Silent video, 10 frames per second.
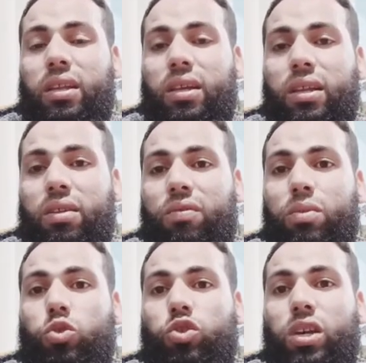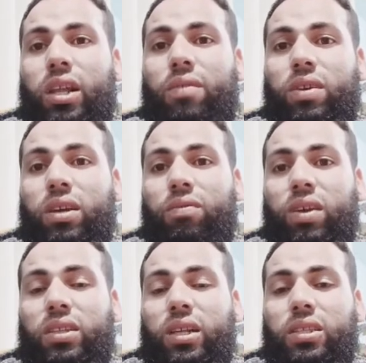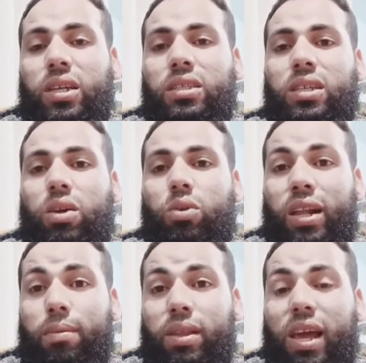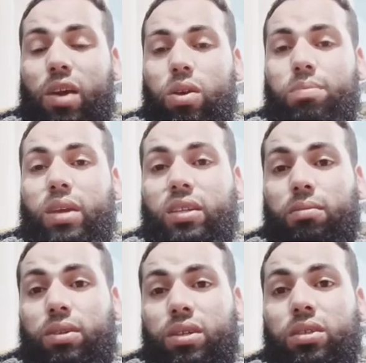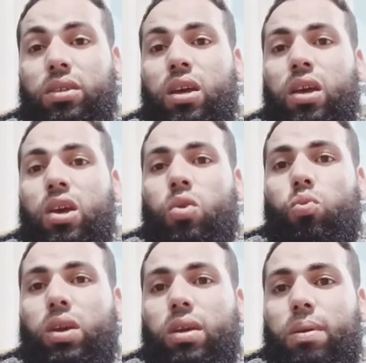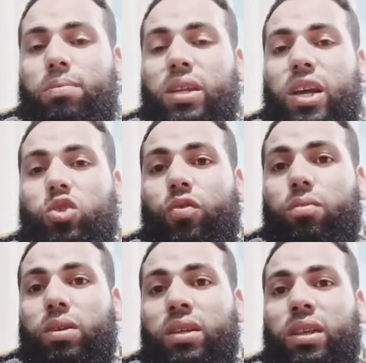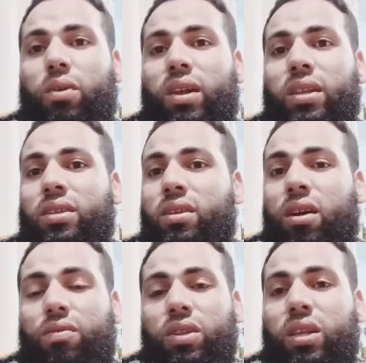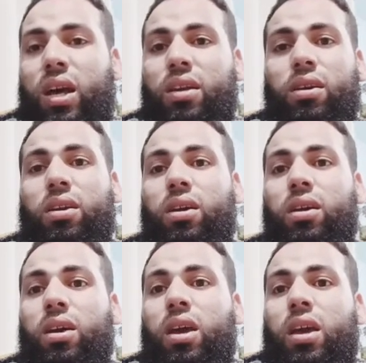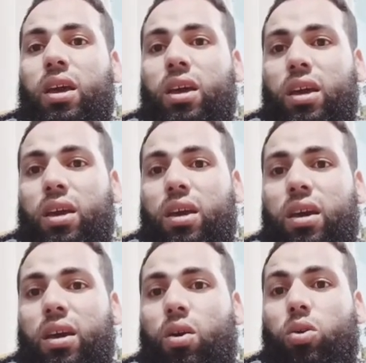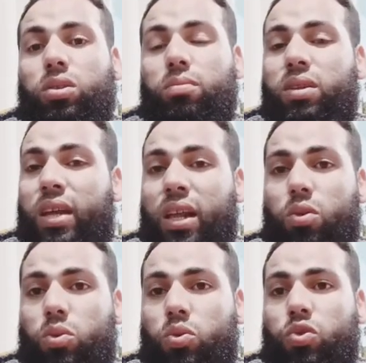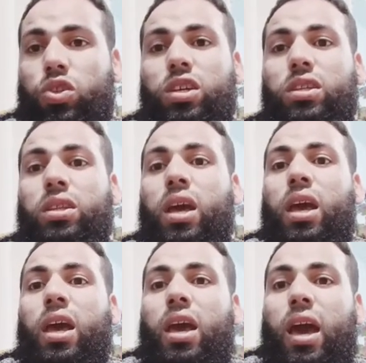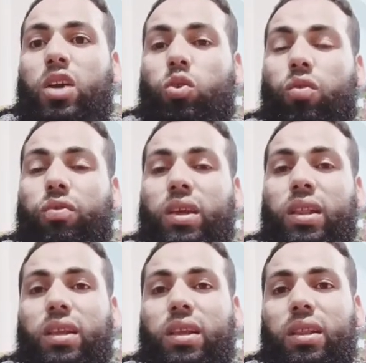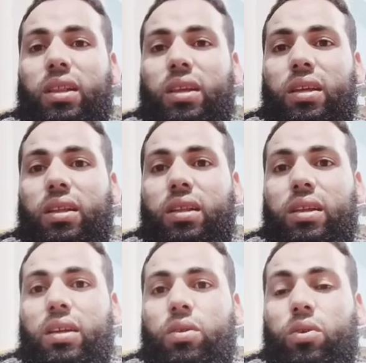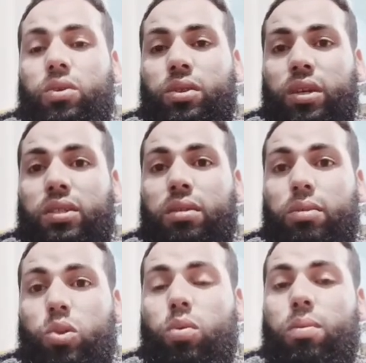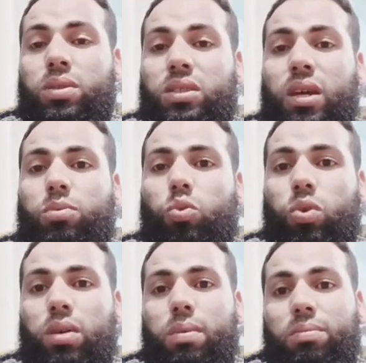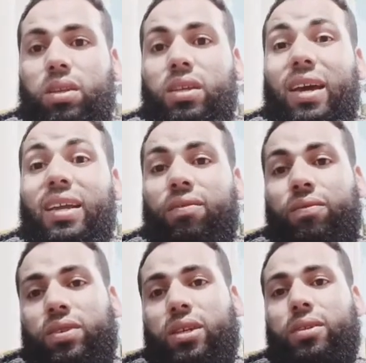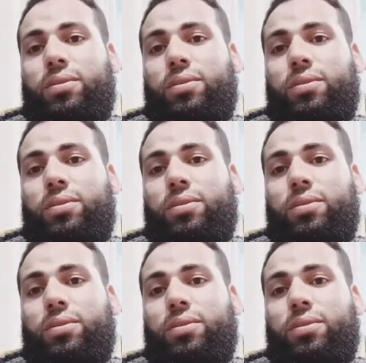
ان في مشكله في الفيتال ساينس او العلامات الحيويه بتاعه المريض وببتدي اشوف المريض لو قال لي ادي خفضات حراره آه، حط المريض على اكسجين اشوف الاوردرز المطلوبه بالظبط وببتدي انفذها